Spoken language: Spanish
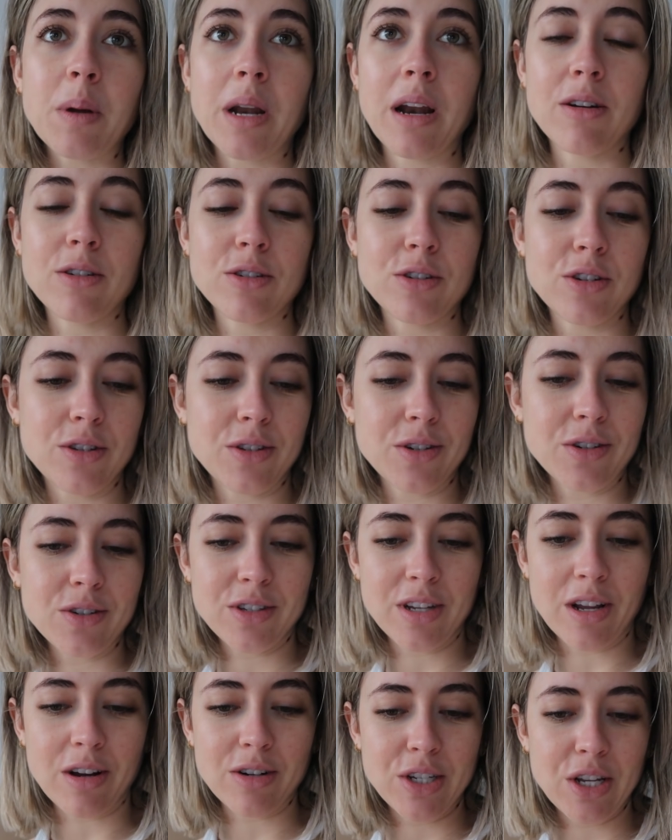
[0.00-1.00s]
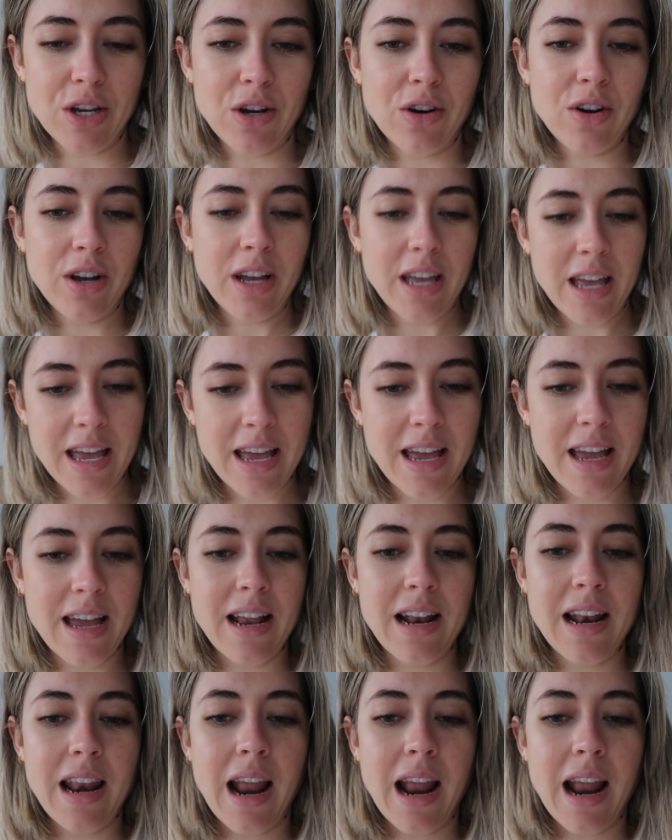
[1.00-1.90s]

para nosotros ya os digo que